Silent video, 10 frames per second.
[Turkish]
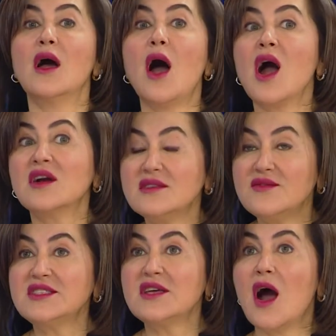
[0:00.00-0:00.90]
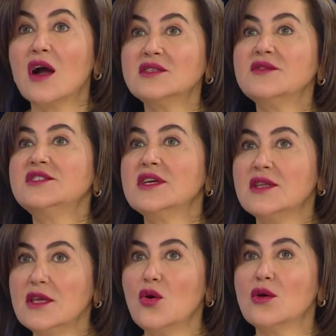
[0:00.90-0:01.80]
Aktivite, aktivite
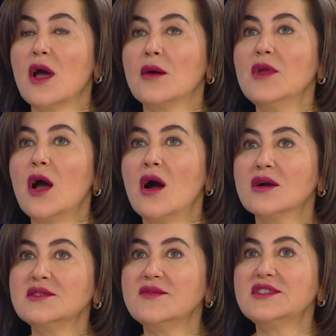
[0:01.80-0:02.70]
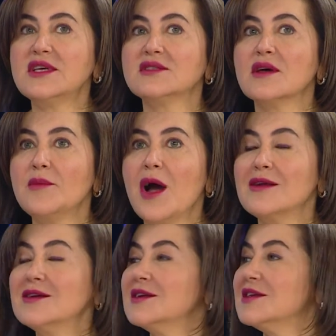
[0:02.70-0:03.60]
niye önemli? Aktivite
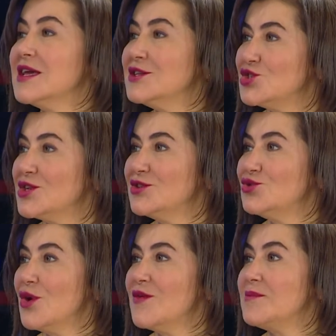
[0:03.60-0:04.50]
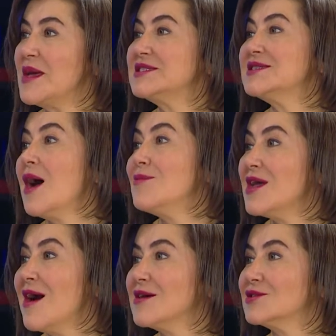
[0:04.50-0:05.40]
damarları genişletiyor ve
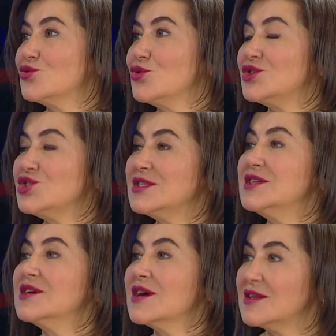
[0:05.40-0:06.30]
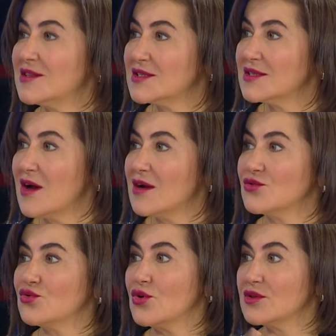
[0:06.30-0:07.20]
beslenmeyi arttırıyor. Cildin kalitesini
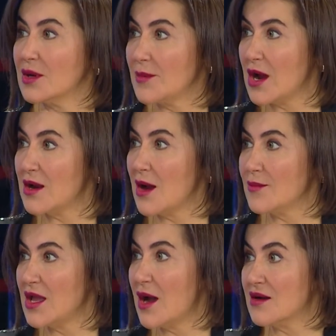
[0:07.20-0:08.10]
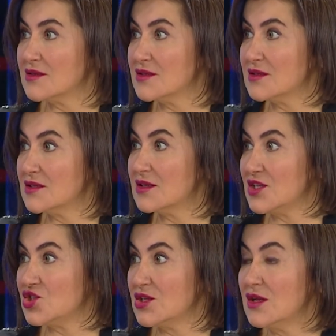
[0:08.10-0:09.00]
arttırıyor. Damarlanmayı arttırdığı
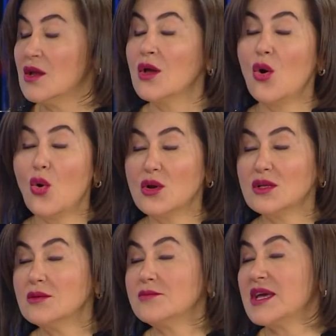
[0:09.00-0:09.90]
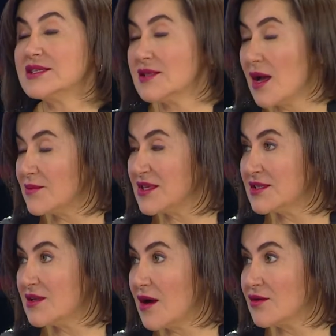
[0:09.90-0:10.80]
için oranın
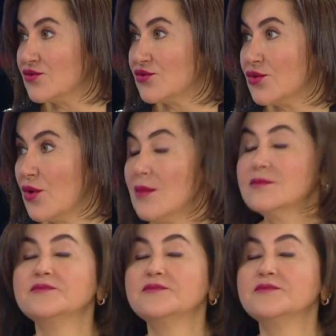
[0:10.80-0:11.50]
beslenmesini arttırıyor.